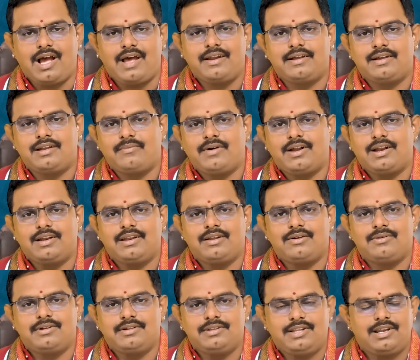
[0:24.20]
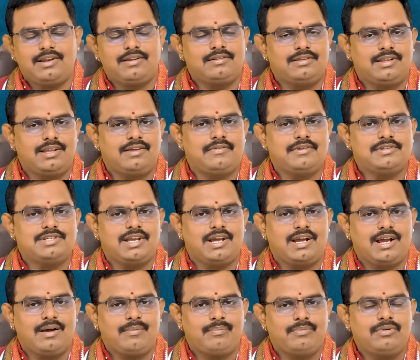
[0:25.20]
కార్యక్రమాలన్నీ కూడా
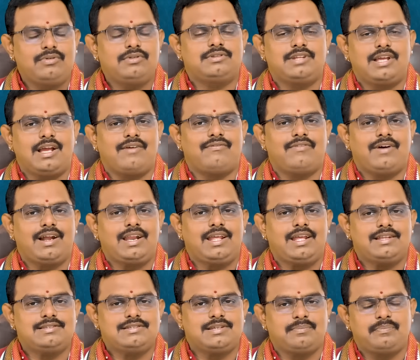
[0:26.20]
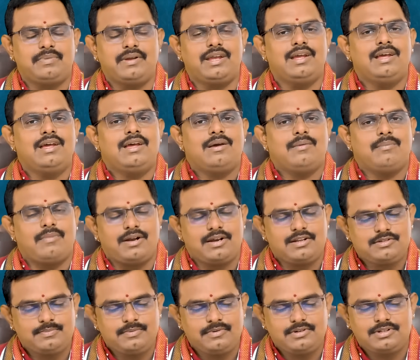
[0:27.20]
దిగ్విజయంగా పూర్తి అవ్వాలి అని చెప్పి
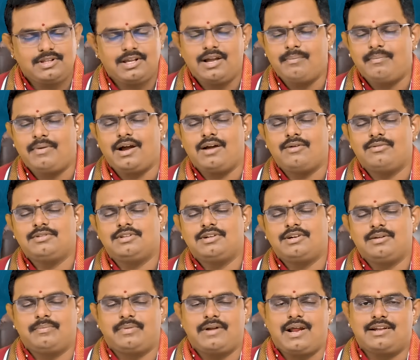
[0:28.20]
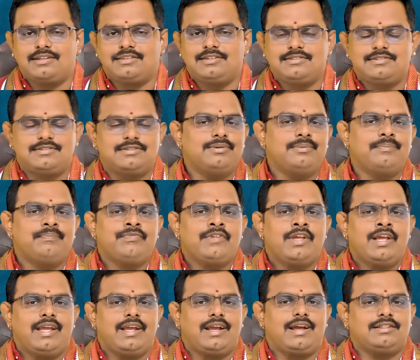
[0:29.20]
మనస్ఫూర్తిగా భగవంతుడిని ప్రార్థిస్తూ
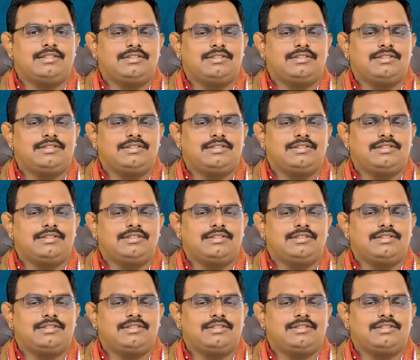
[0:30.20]
ఇక